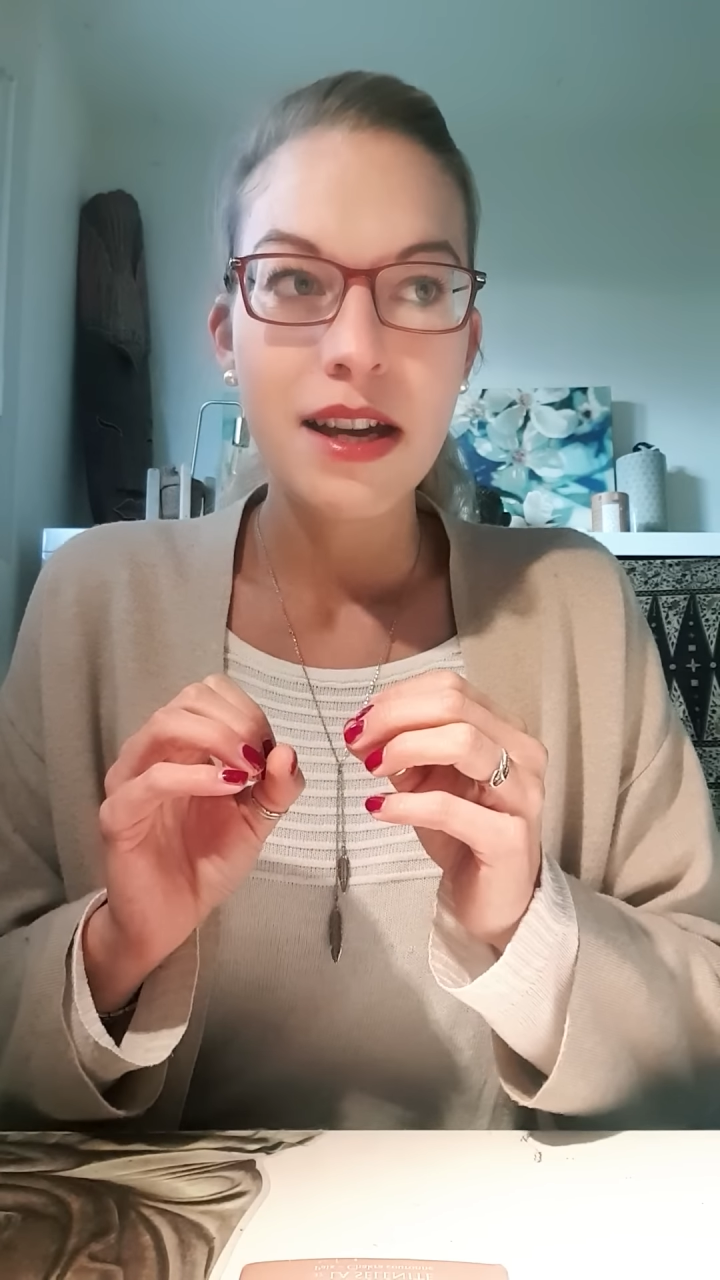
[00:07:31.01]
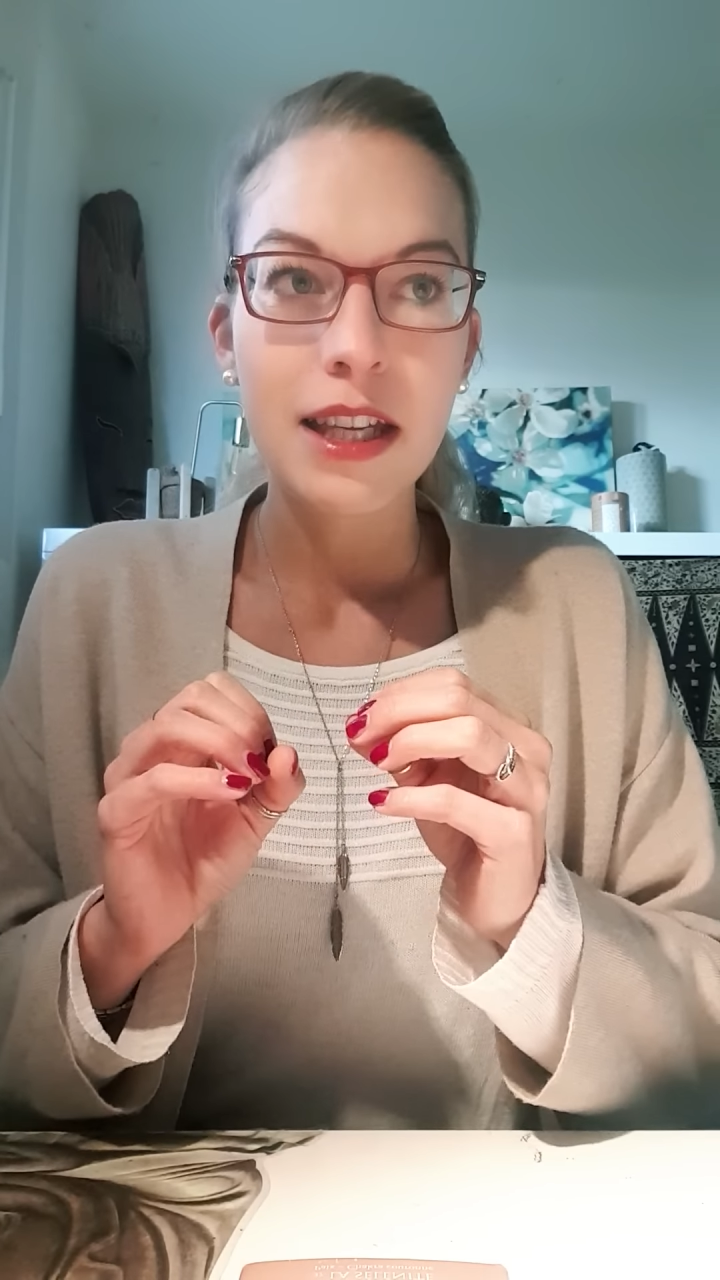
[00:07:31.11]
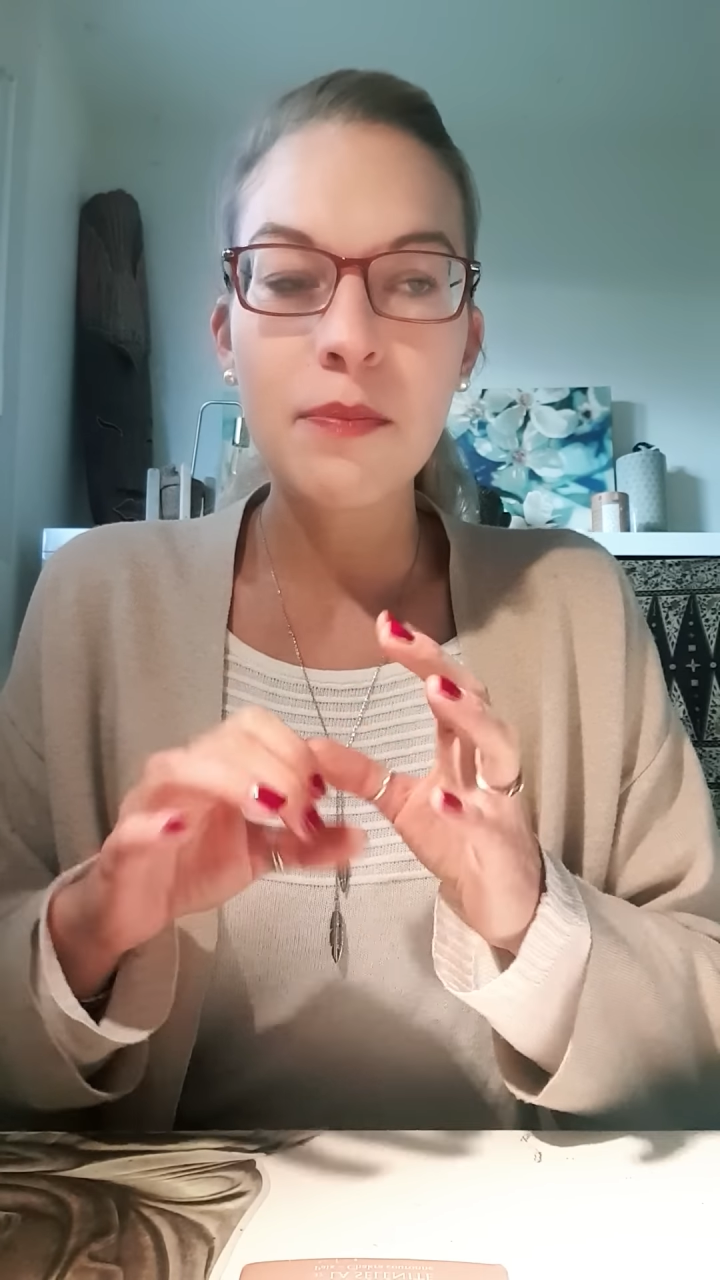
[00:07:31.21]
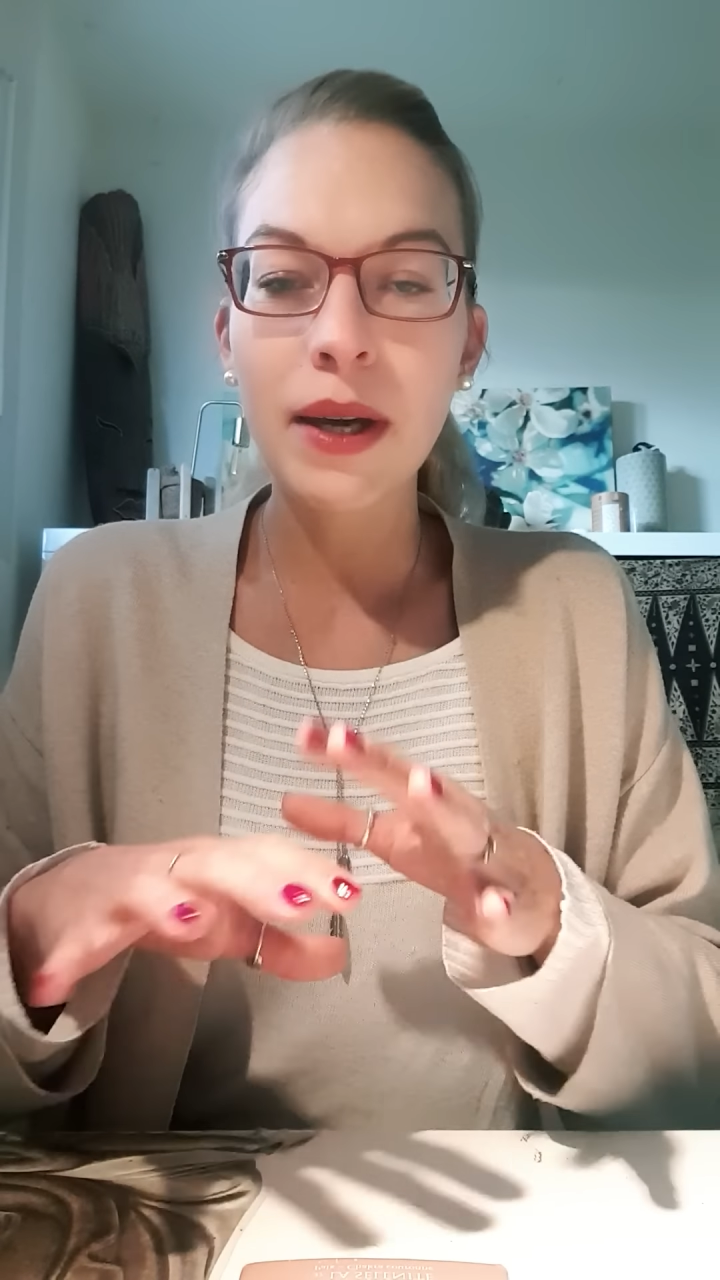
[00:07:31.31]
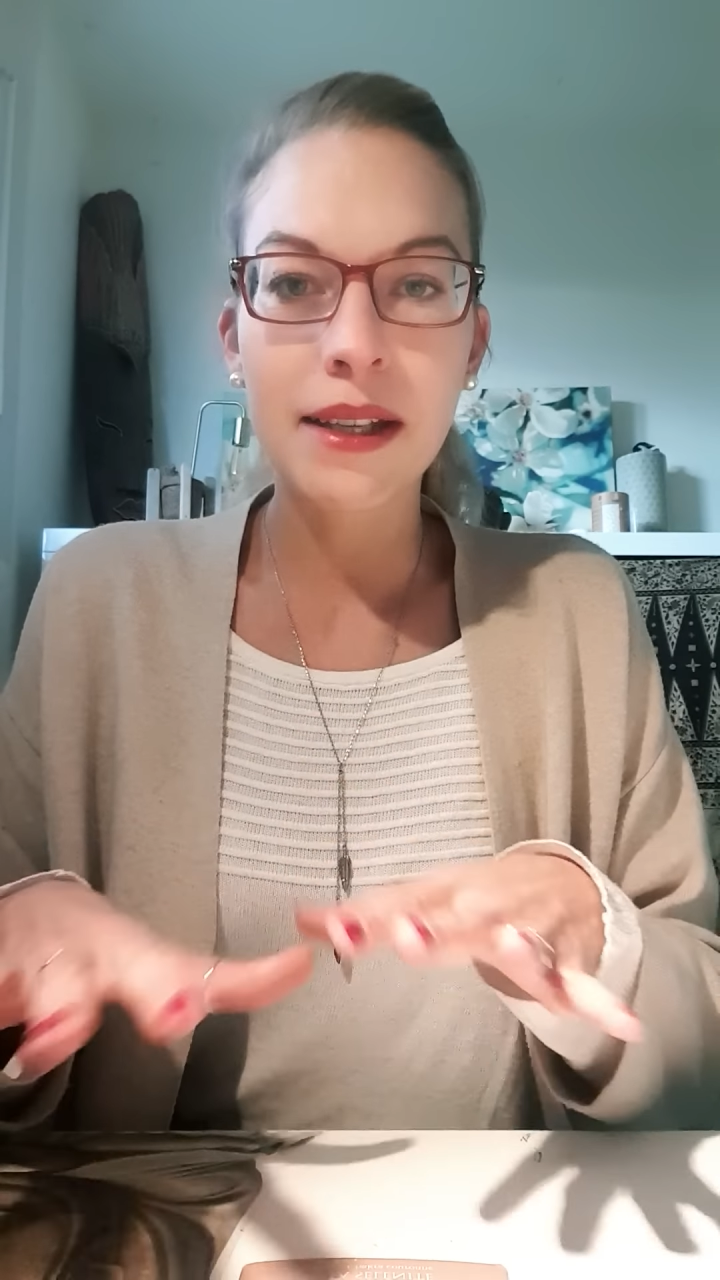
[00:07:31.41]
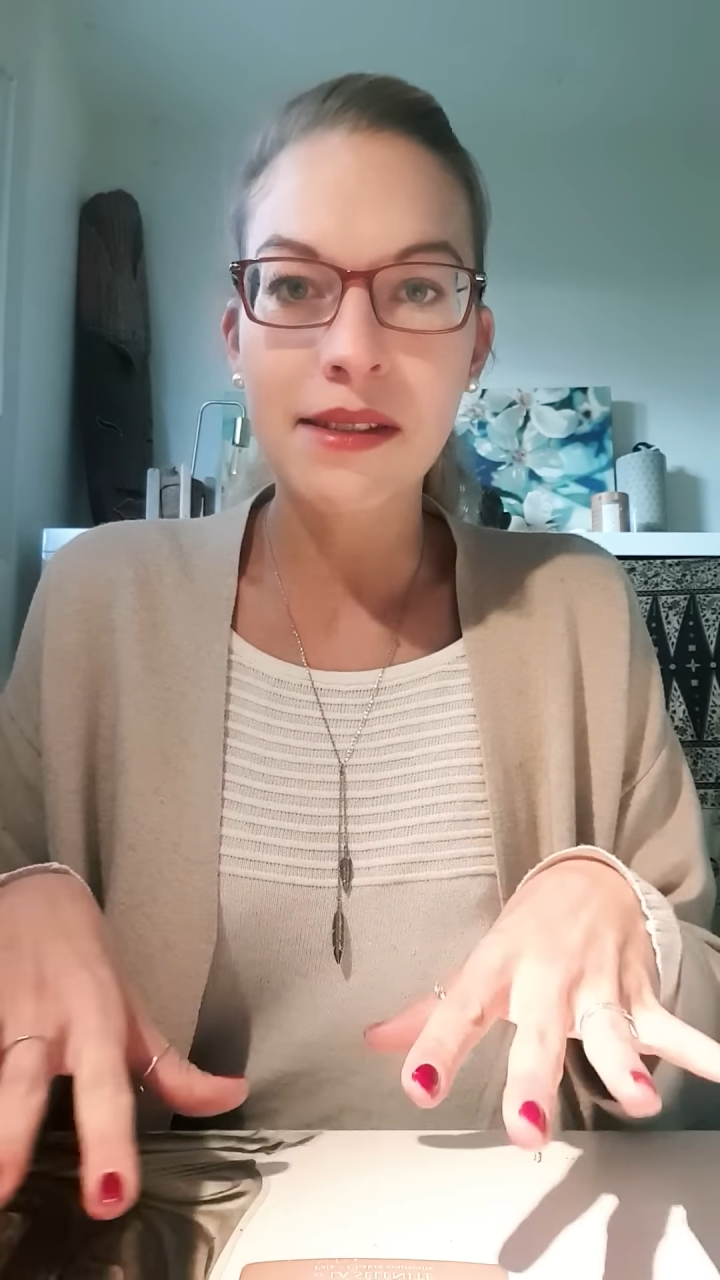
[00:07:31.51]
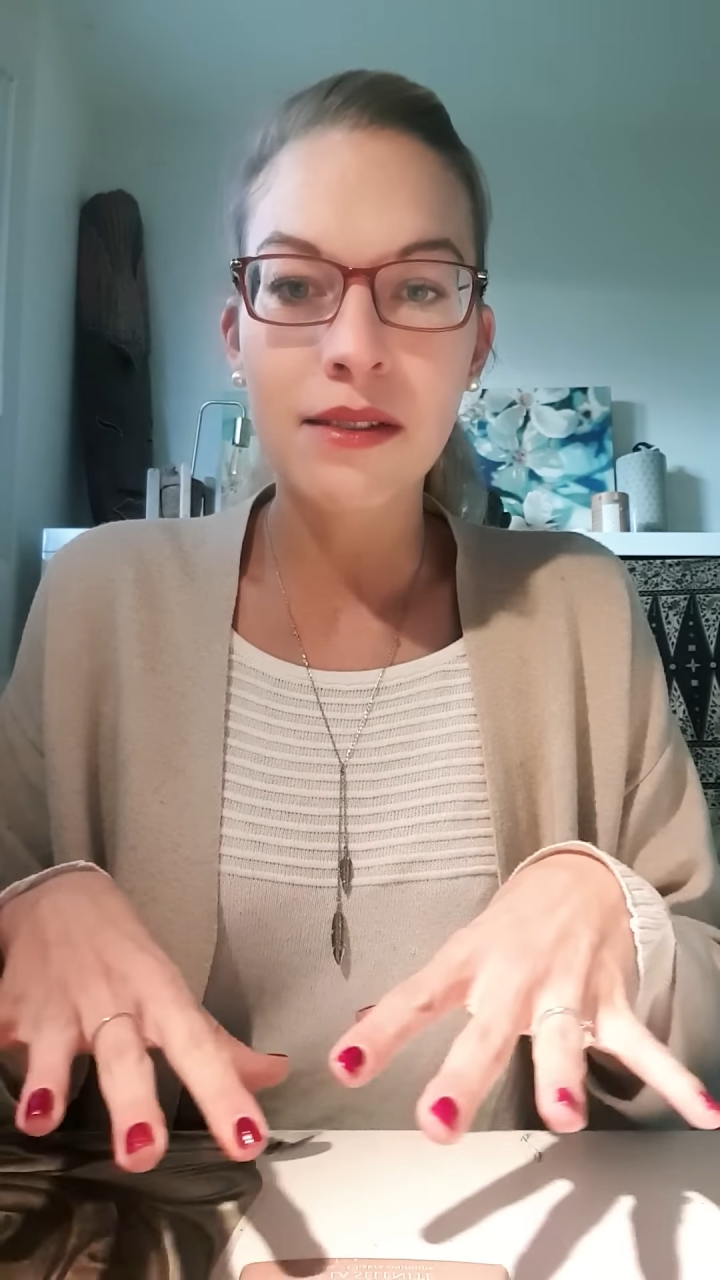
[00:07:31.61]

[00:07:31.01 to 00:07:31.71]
ils paraissaient